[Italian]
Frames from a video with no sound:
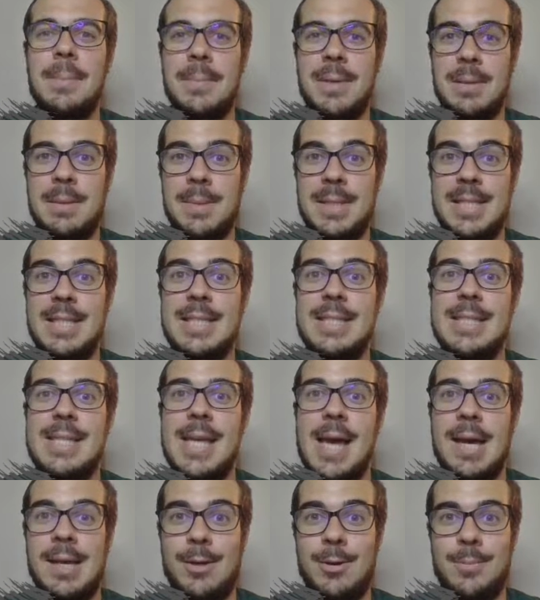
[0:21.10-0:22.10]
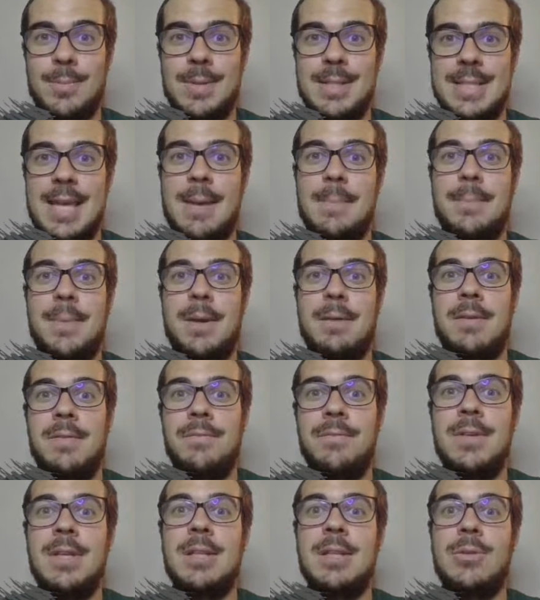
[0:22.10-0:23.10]
Prima di iniziare, come sempre, vi
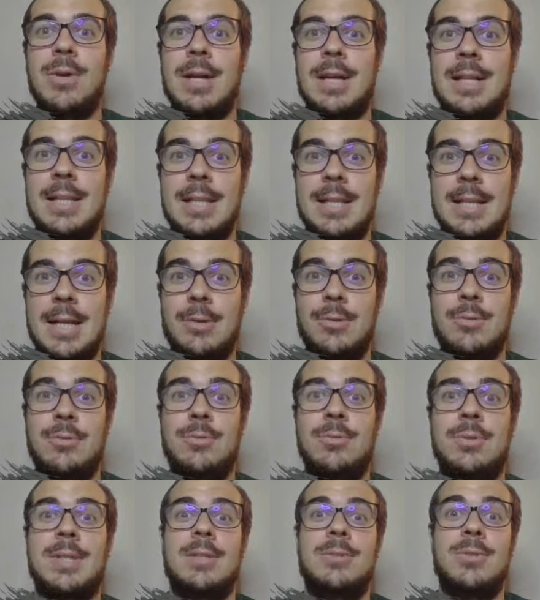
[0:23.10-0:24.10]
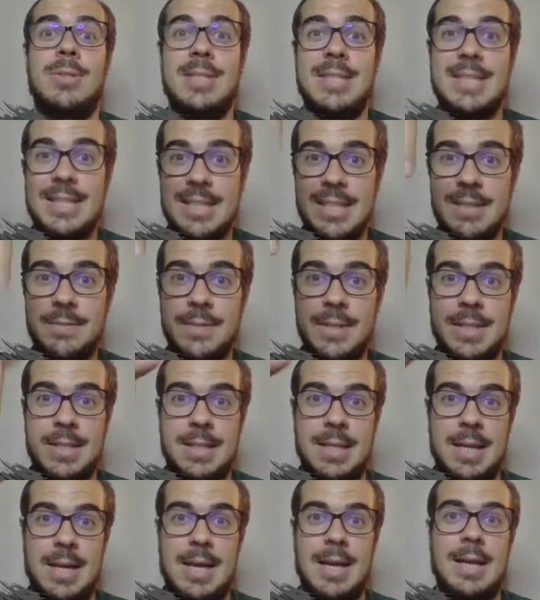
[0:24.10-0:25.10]
invito a cliccare sul tasto
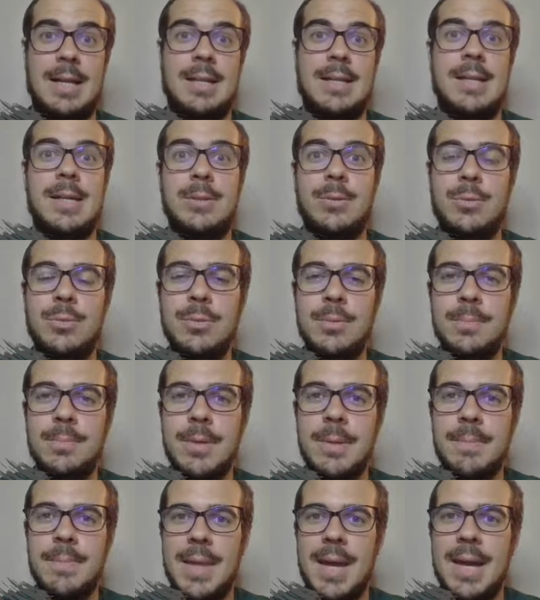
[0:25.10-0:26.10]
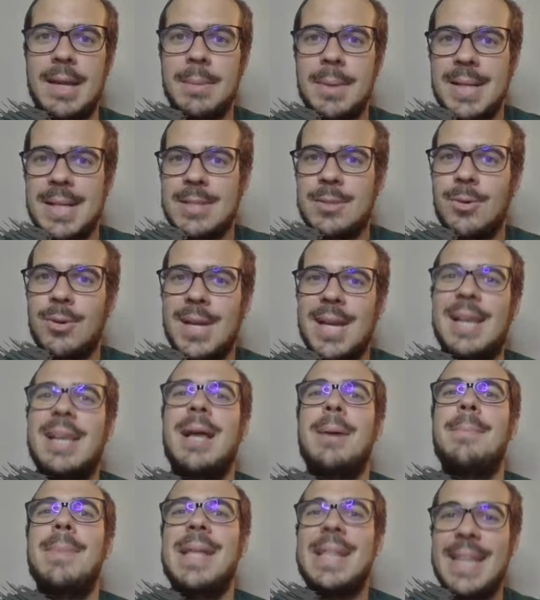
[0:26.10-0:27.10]
iscriviti al canale YouTube, anche perché so che
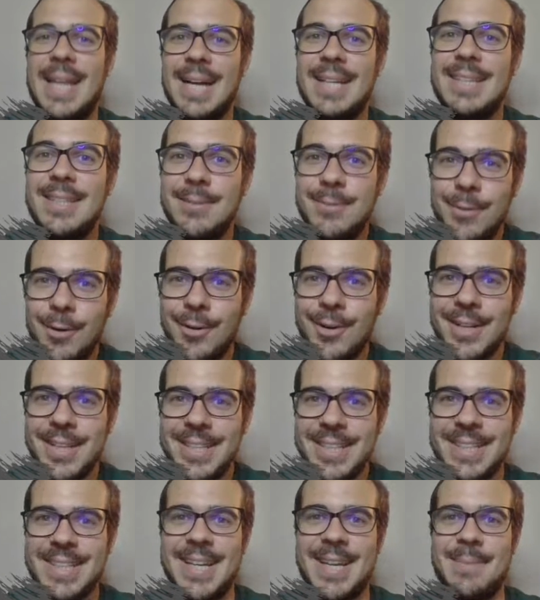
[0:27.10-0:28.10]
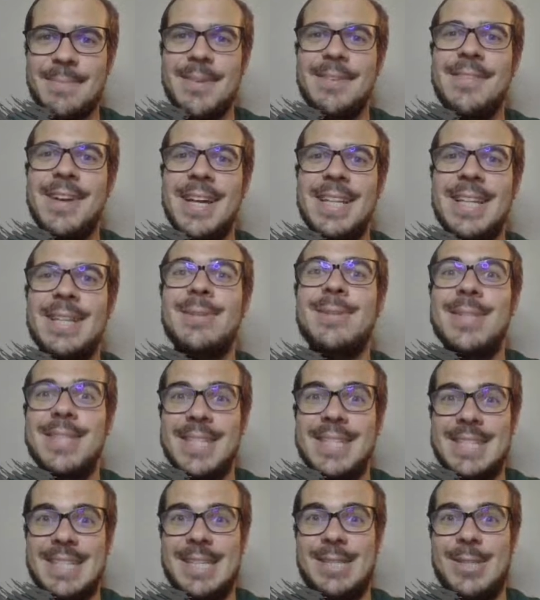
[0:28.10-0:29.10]
la metà di voi che mi vede non si è
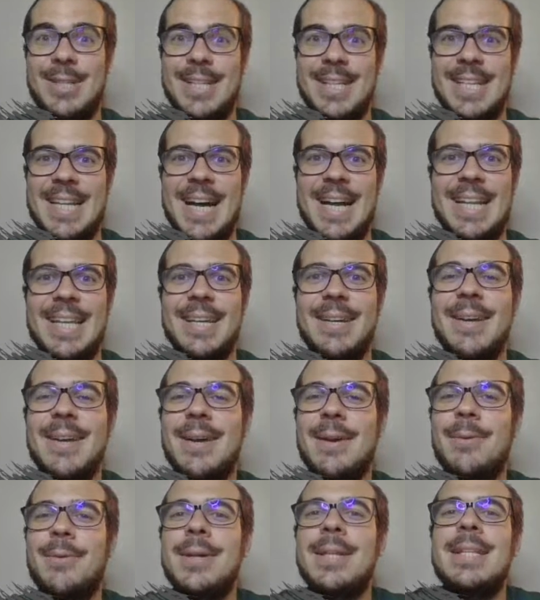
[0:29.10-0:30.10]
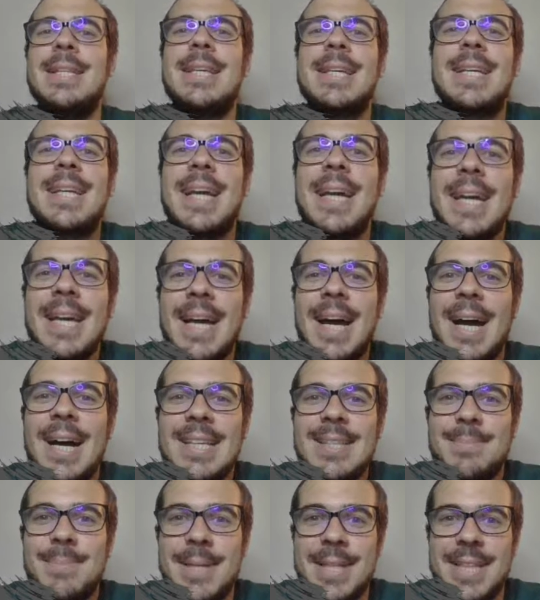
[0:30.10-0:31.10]
iscritto al canale quindi che
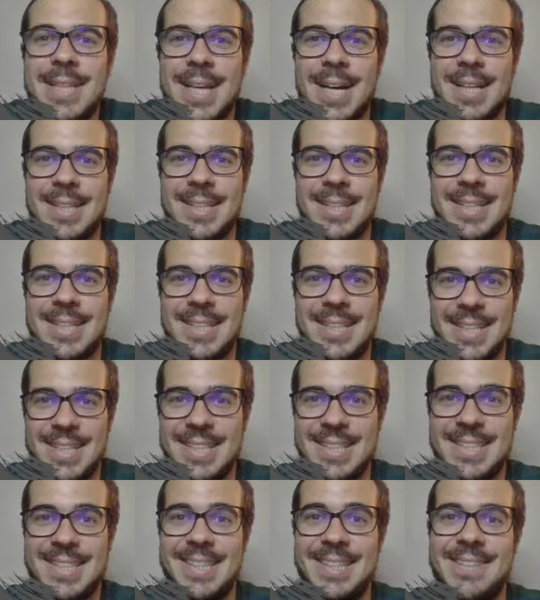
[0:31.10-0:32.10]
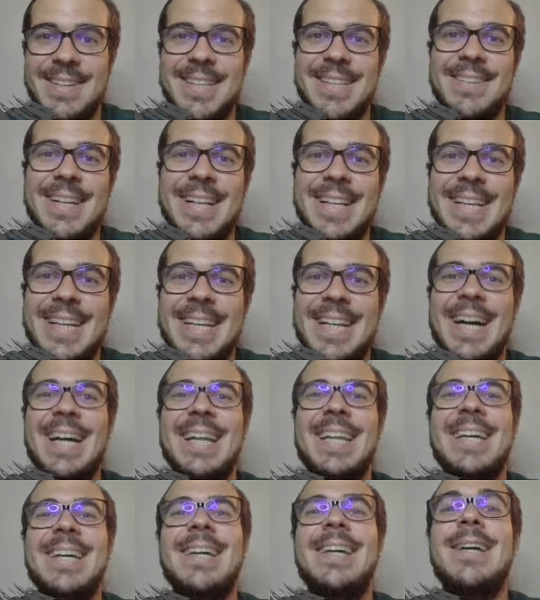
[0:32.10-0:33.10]
aspettate? Iscrivetevi al
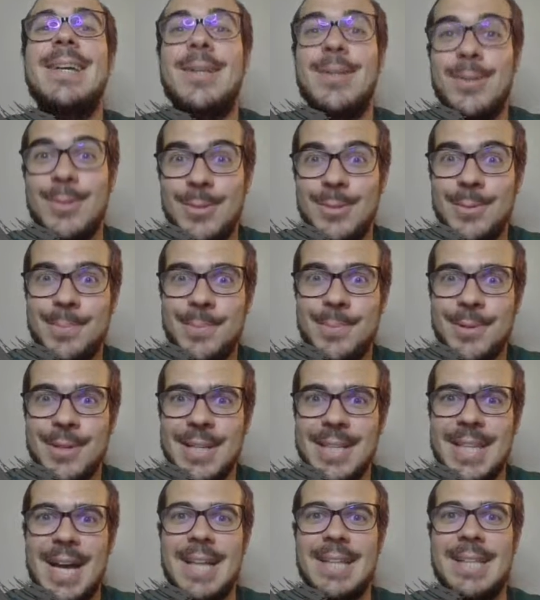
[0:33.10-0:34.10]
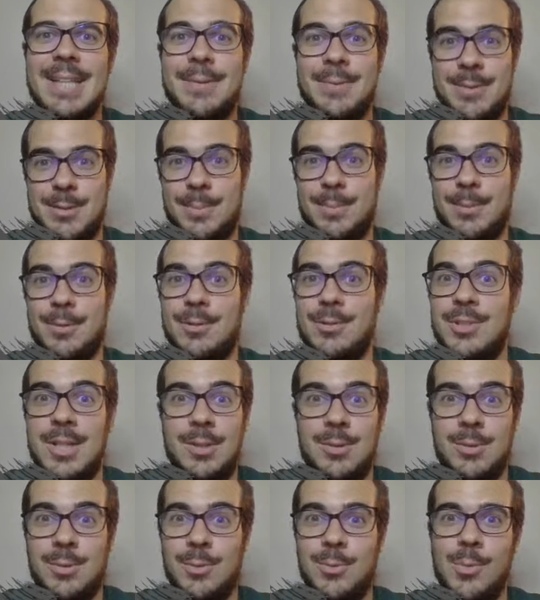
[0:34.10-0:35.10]
canale, supportate questo
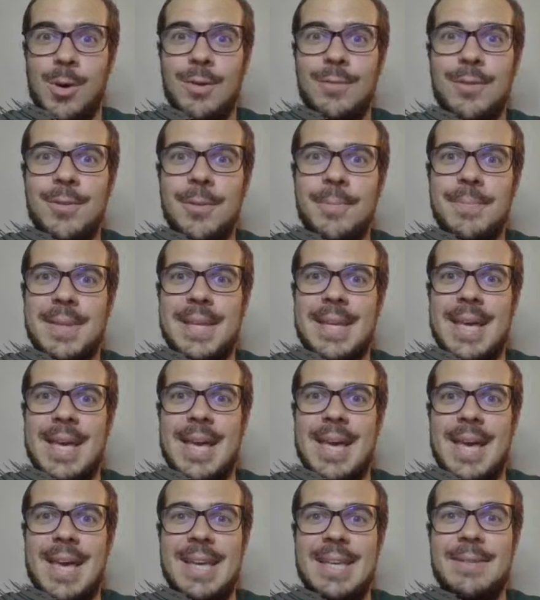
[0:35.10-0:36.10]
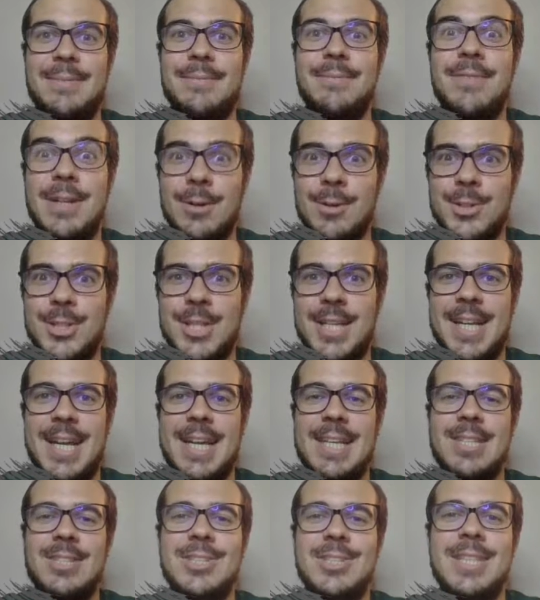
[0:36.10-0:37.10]
progetto nuovo che è in veloce
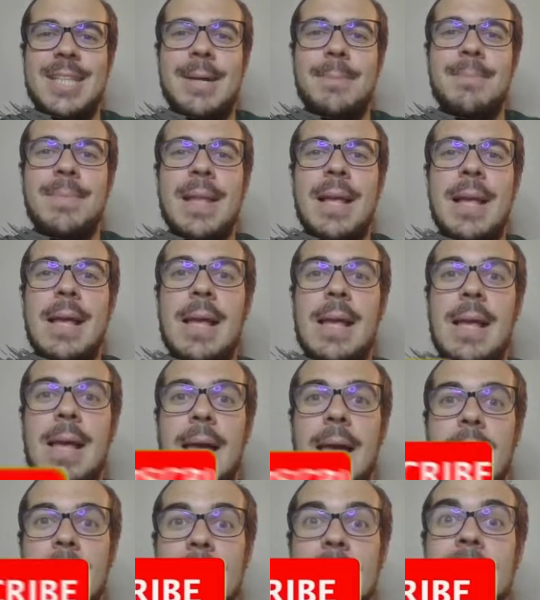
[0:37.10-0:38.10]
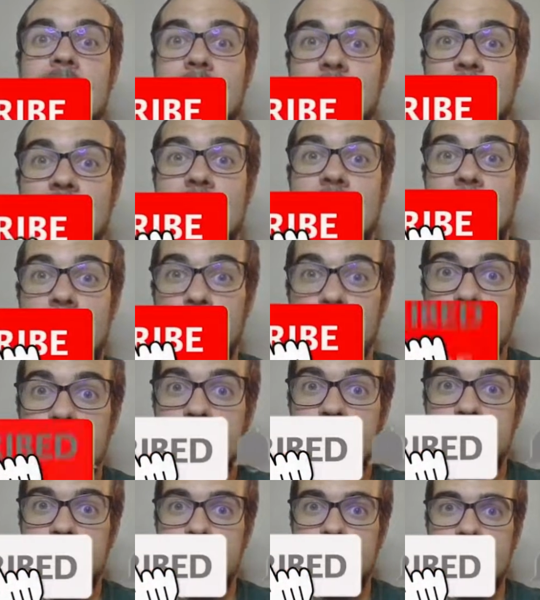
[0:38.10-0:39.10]
crescita e attivate le
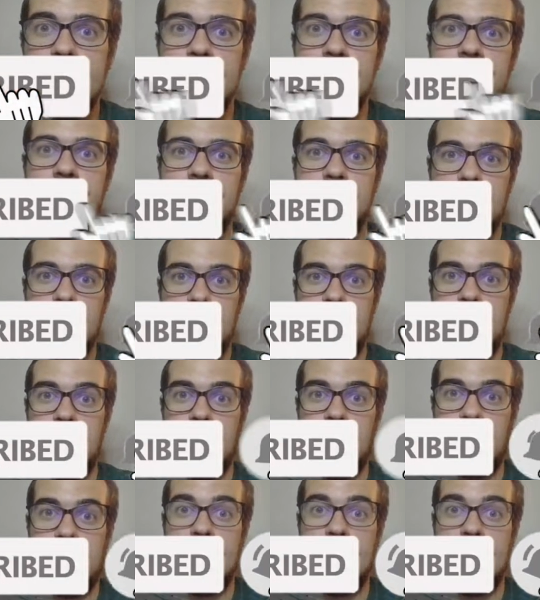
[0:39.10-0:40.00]
notifiche eh,